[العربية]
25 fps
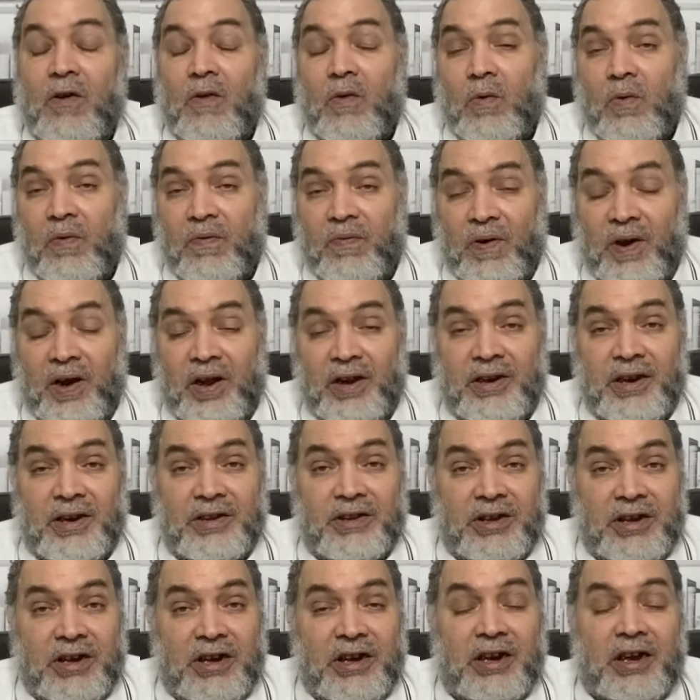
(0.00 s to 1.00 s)
وفعلا
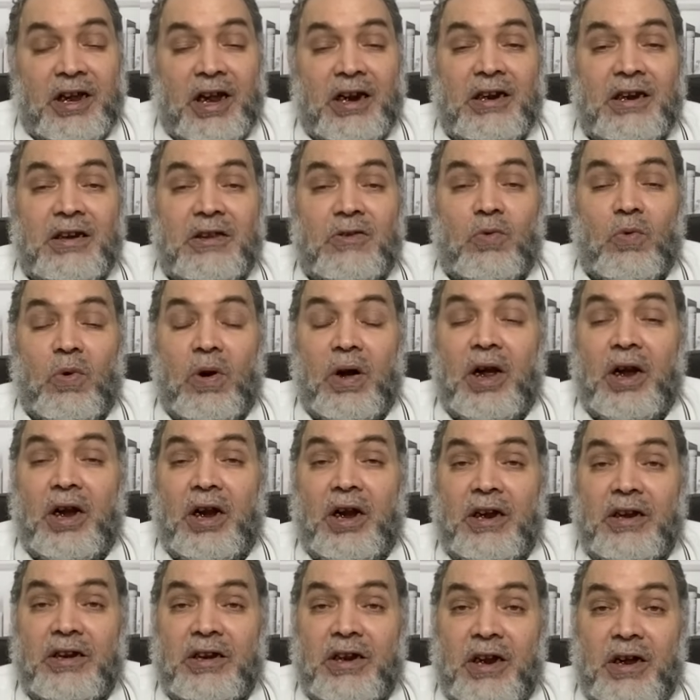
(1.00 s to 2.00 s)
دي كانت
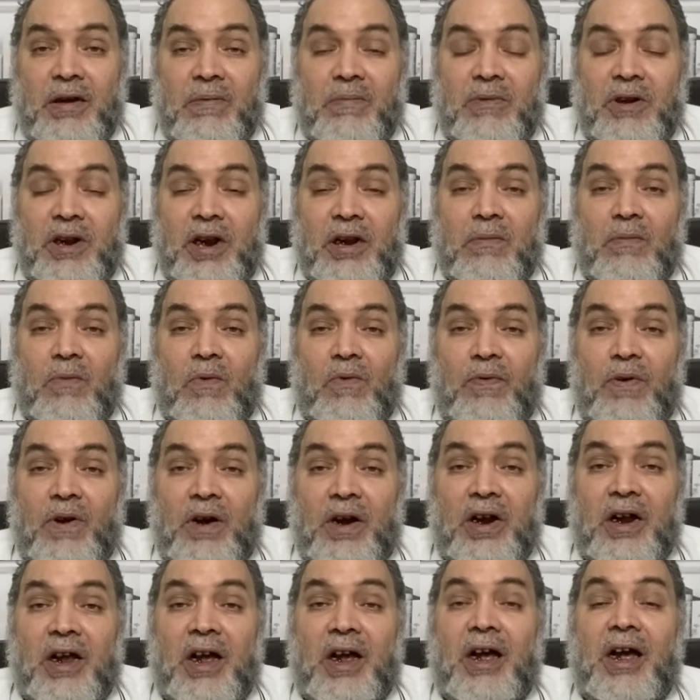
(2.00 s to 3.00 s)
واحدة من
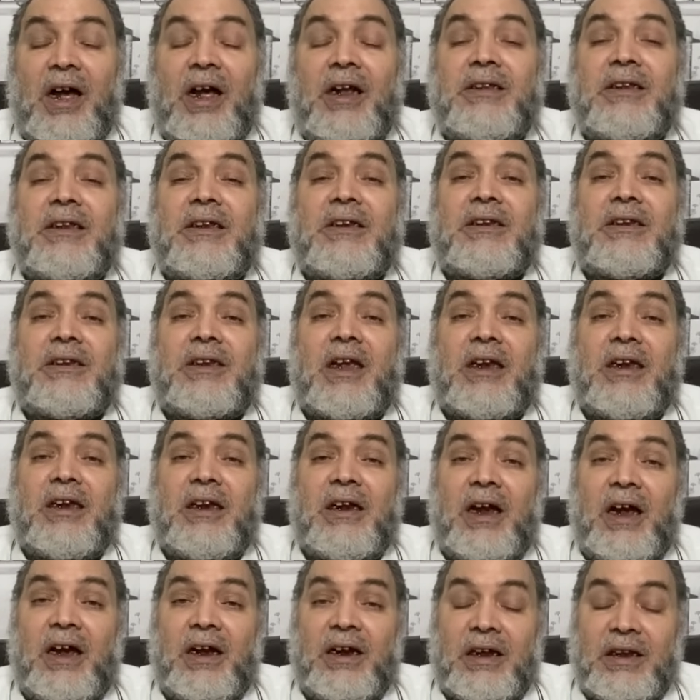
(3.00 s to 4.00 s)
المفاجآت
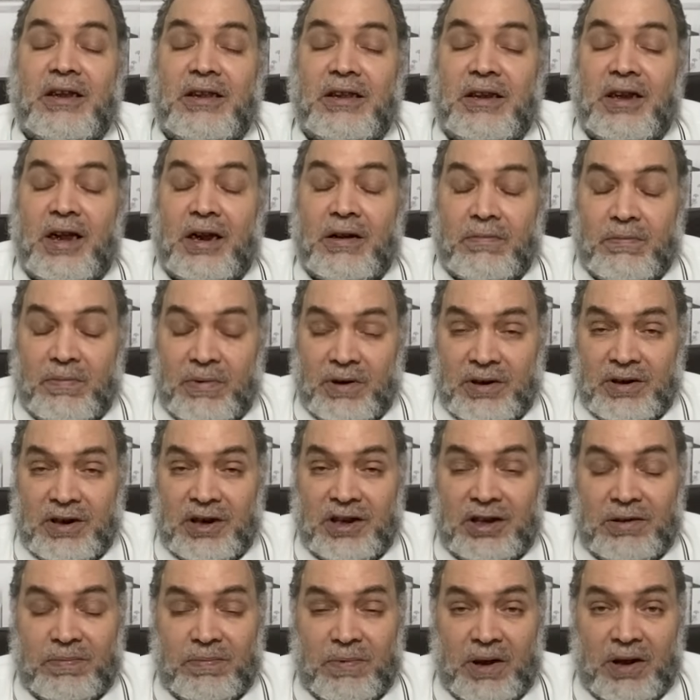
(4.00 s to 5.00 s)
السيئة جدا
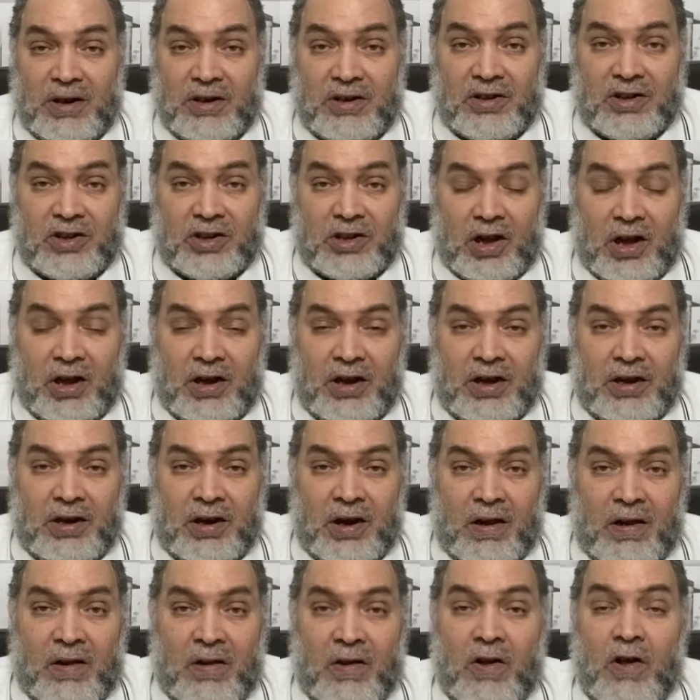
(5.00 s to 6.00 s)
بالنسبة
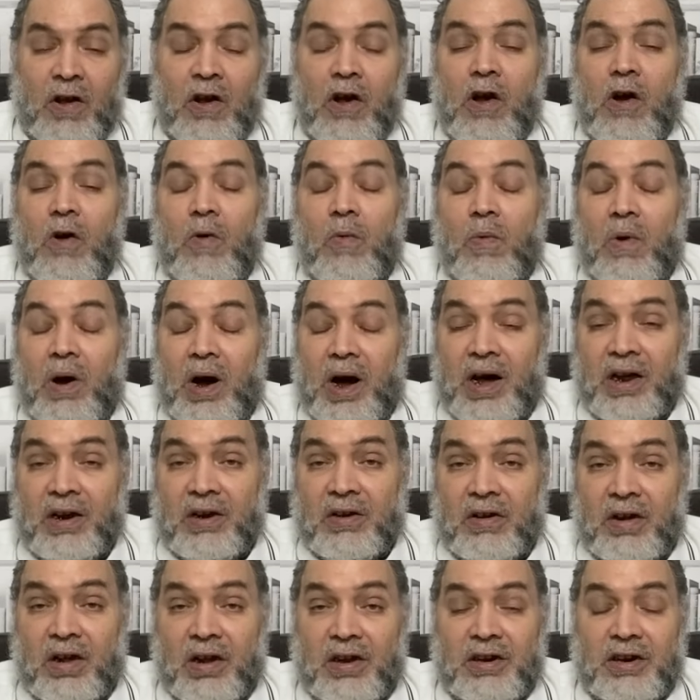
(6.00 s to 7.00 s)
للصهاينة
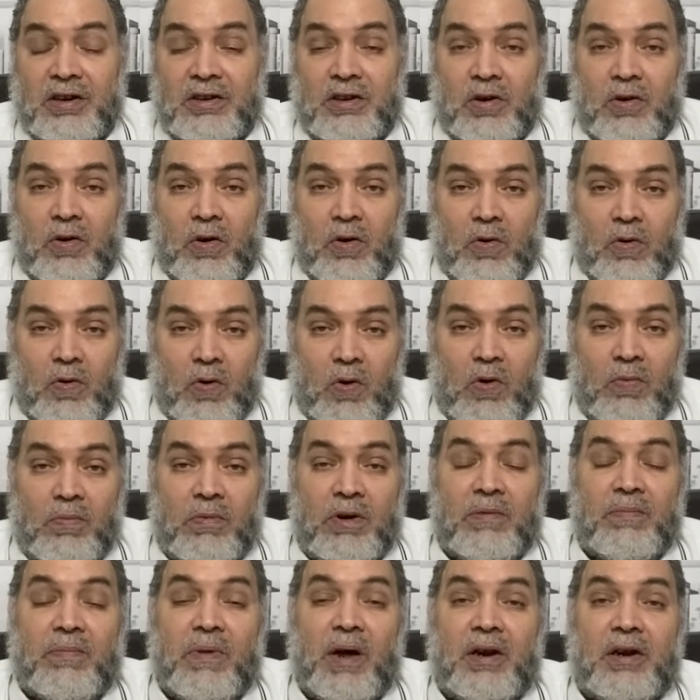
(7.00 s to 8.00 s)
وعرقلة
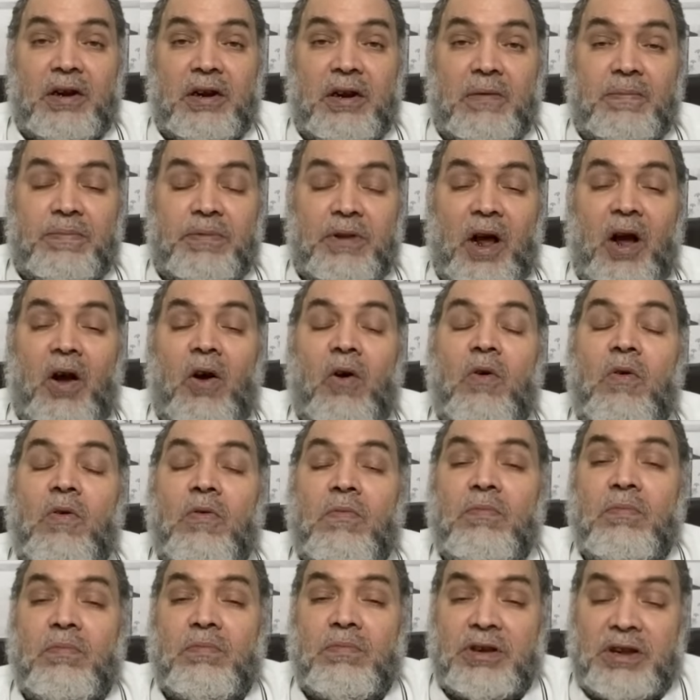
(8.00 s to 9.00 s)
الهجوم البري
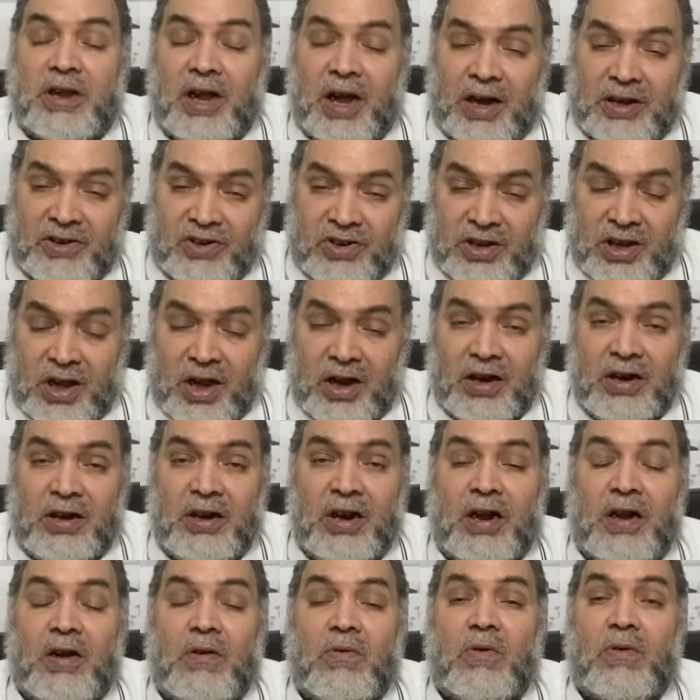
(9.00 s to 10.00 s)
بتاعهم بتاع
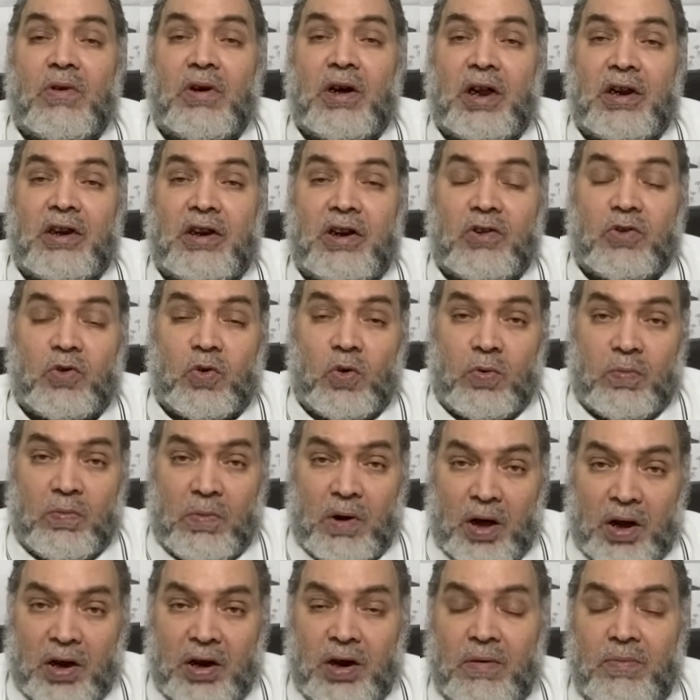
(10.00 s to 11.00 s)
الصهاينة
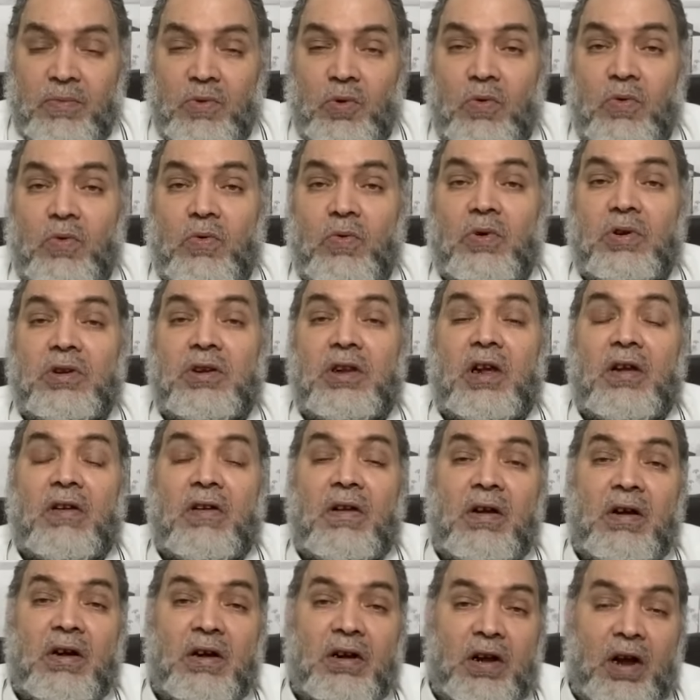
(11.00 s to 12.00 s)
وخلتهم هربوا
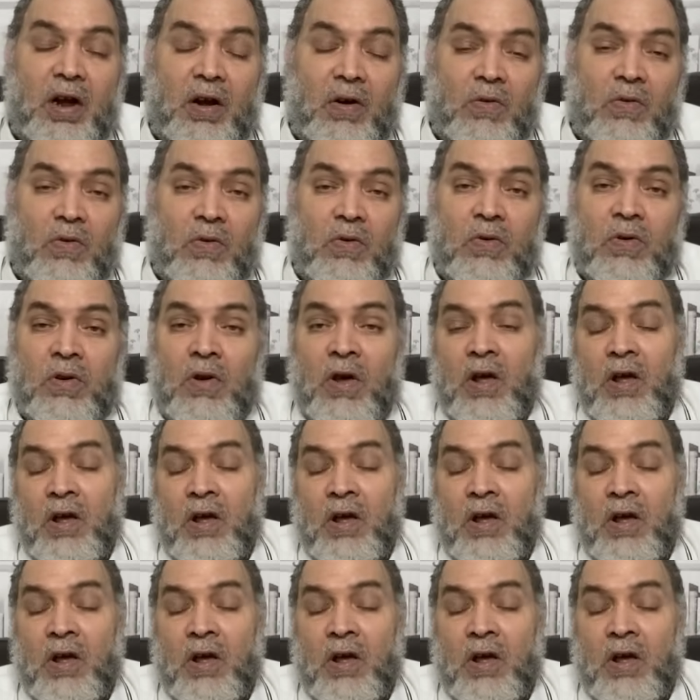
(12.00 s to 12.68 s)
وتراجعوا